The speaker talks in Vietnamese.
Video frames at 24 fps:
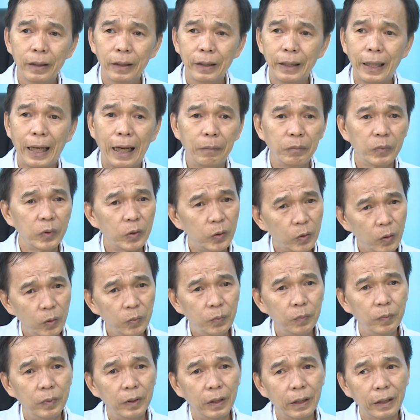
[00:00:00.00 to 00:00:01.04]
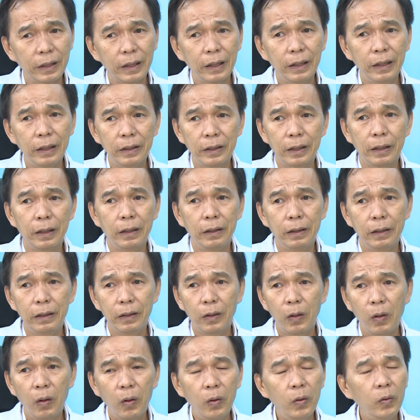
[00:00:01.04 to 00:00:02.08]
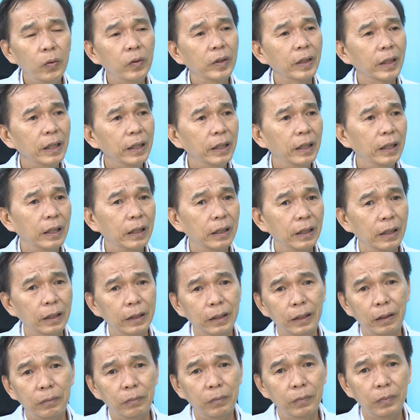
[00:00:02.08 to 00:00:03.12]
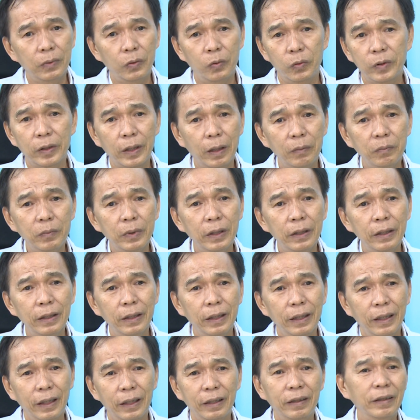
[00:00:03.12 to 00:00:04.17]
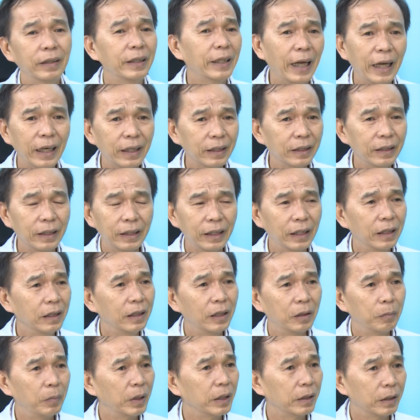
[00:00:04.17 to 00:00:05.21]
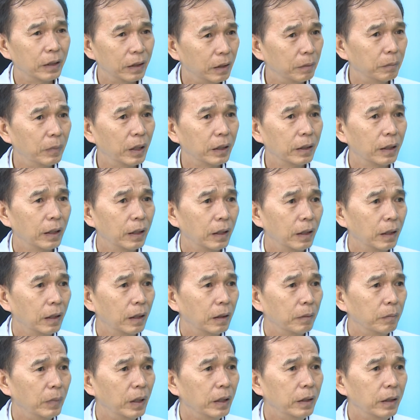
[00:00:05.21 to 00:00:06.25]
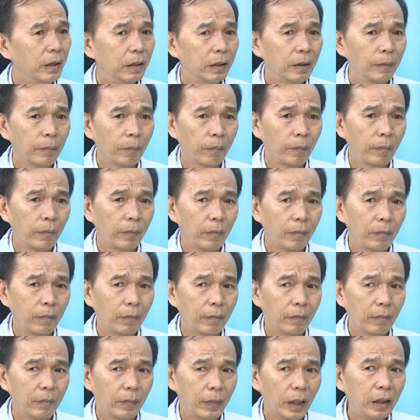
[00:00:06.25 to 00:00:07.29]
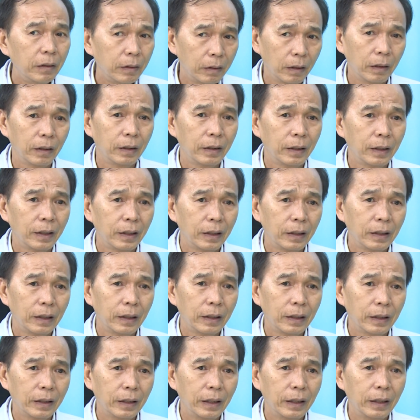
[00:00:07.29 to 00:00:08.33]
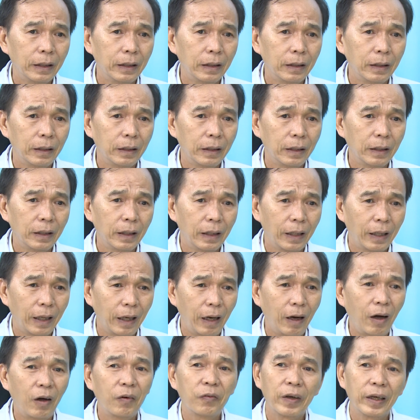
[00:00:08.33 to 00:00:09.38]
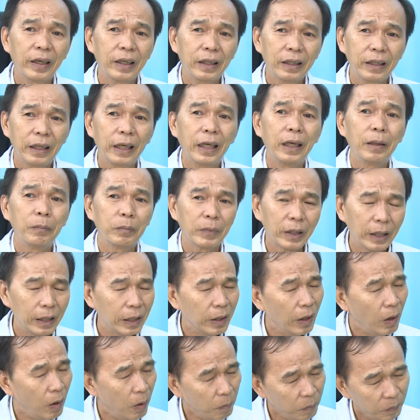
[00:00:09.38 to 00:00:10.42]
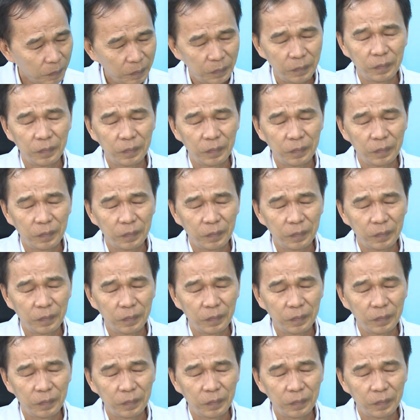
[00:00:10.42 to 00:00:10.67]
cảm xúc, những cái sự cố, những cái gì ở trong cuộc sống đó nó khác với cái người bình thường mình. Bởi vì thường thì họ phải tìm cái nhóm